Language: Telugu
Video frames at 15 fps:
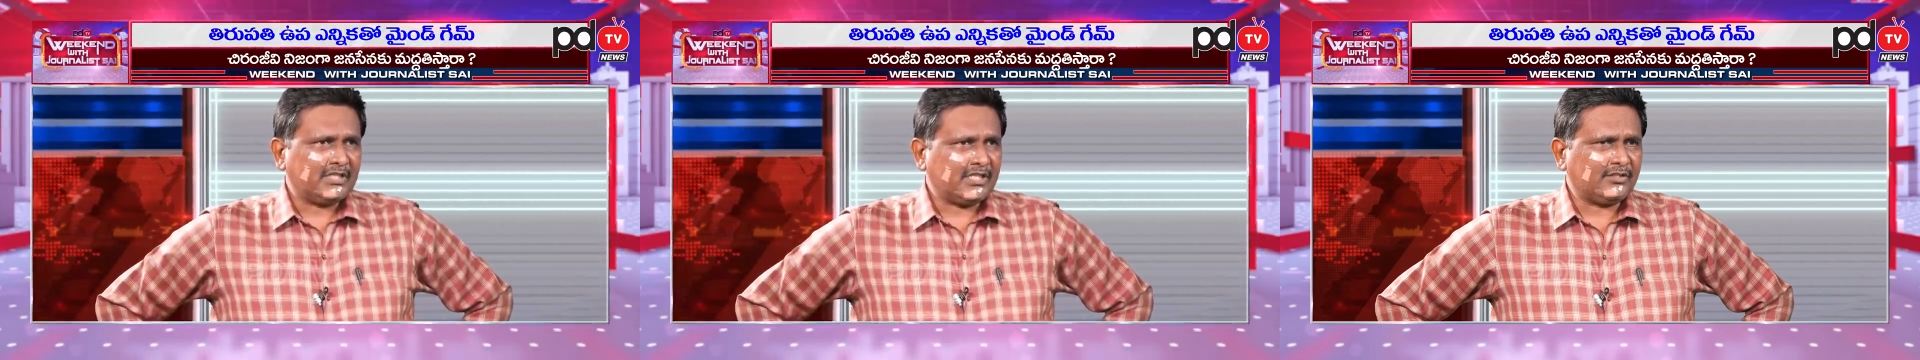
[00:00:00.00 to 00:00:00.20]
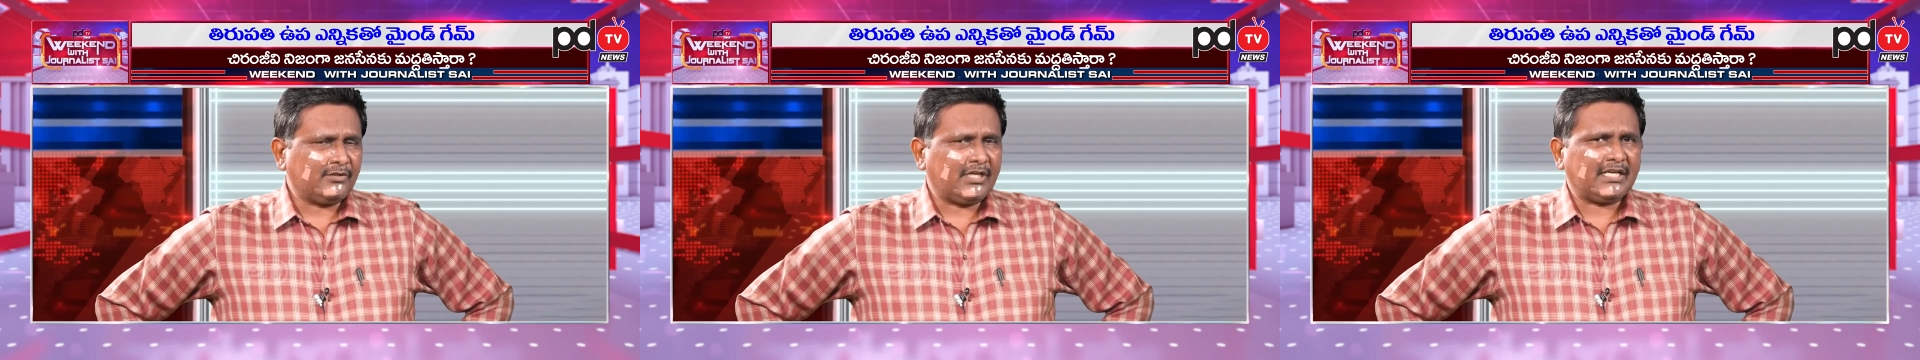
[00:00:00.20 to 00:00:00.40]

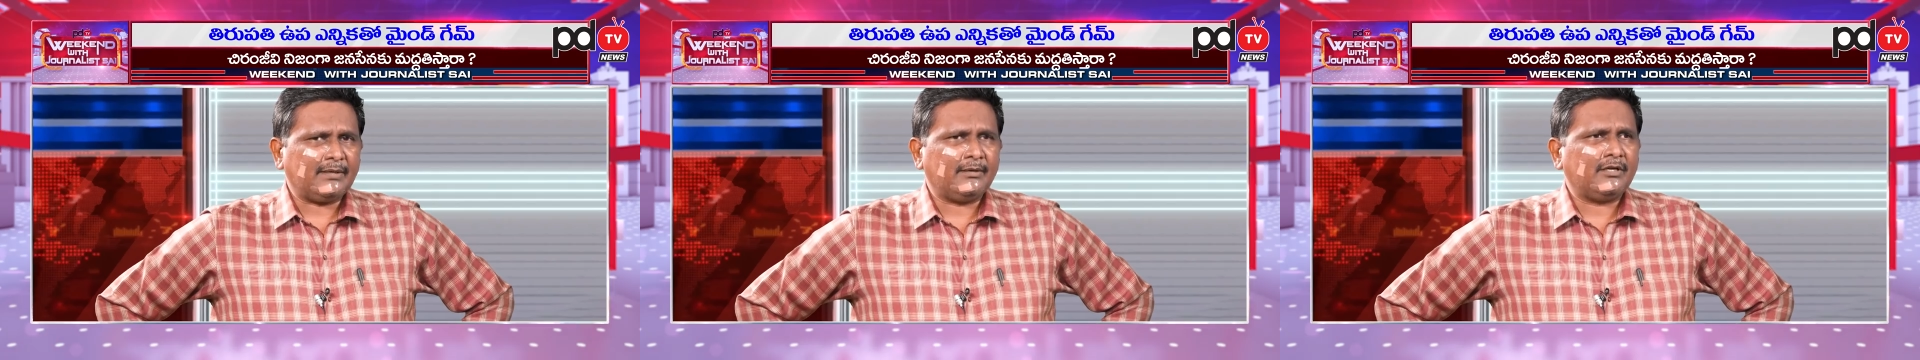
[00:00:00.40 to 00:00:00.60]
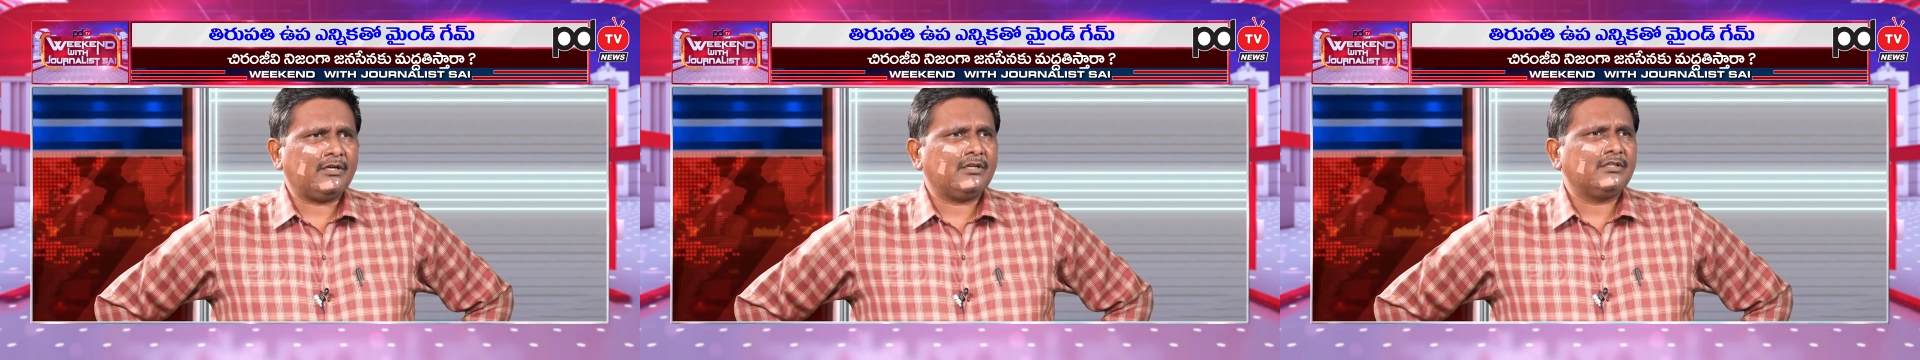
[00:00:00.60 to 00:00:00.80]

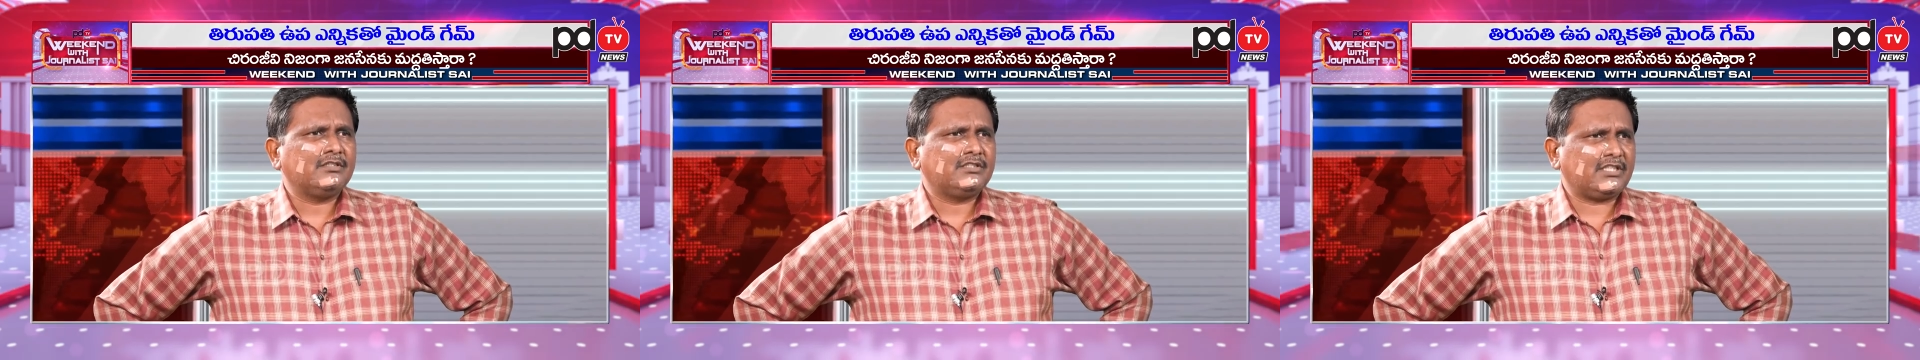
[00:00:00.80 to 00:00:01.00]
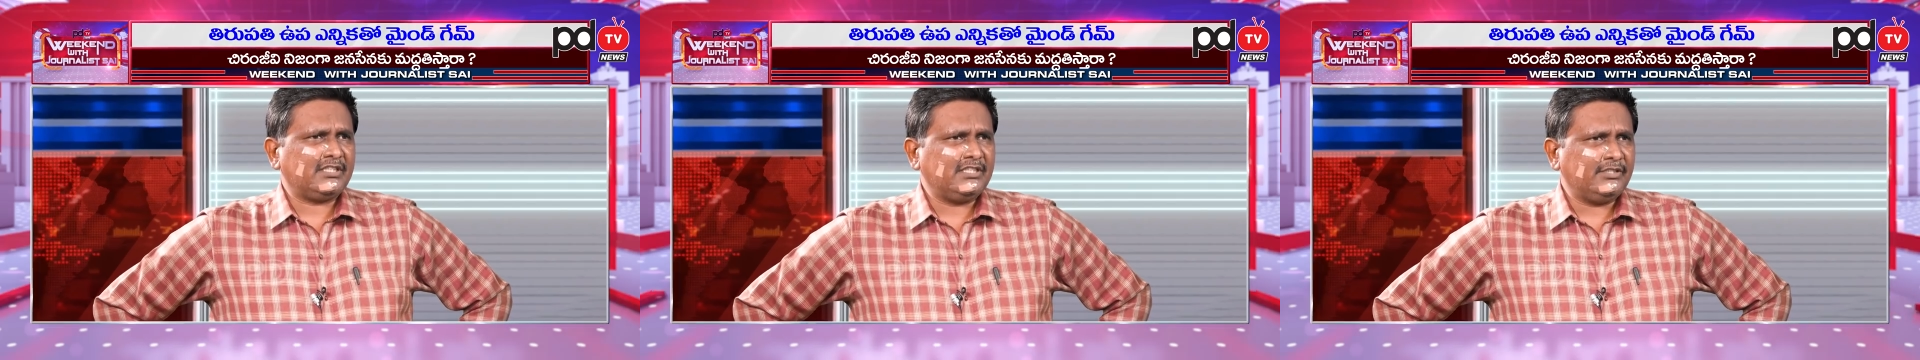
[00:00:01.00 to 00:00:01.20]
తద్వారా
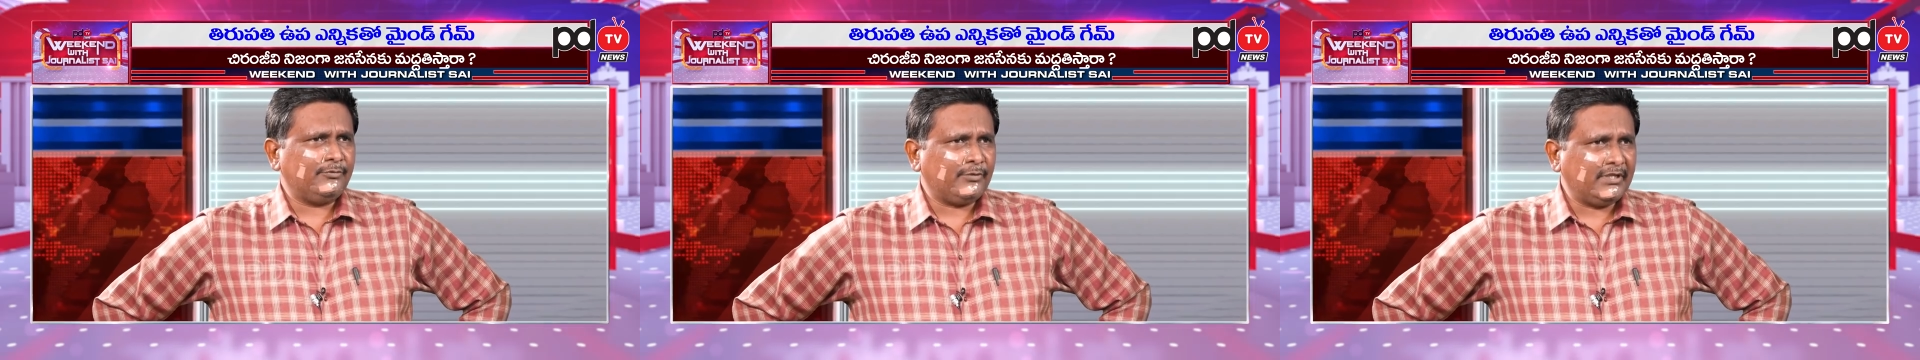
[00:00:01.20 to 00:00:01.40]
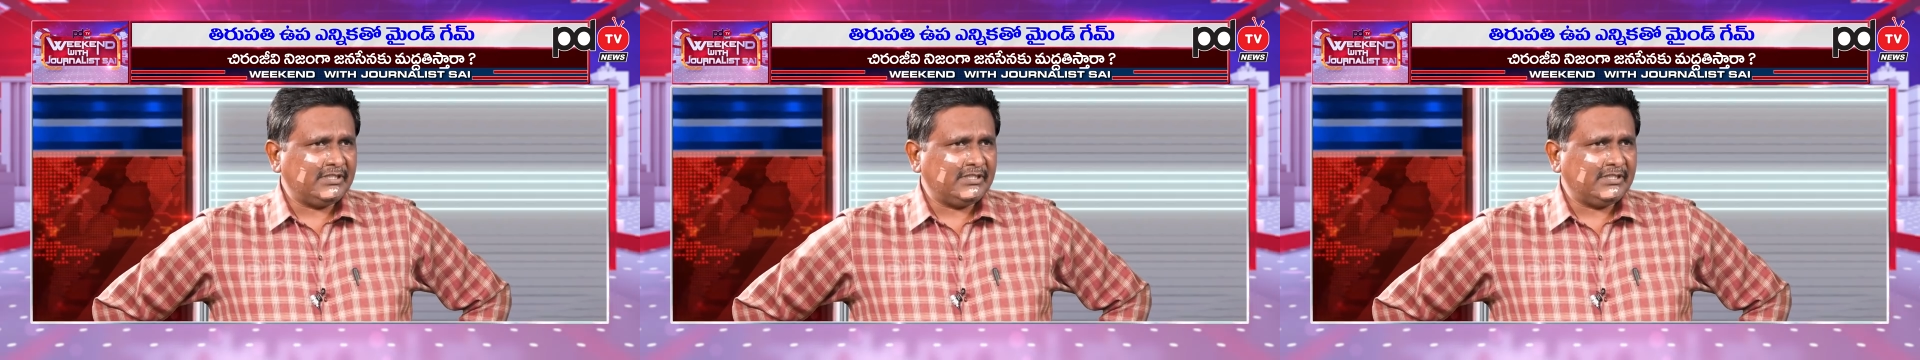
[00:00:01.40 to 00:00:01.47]
చిరంజీవి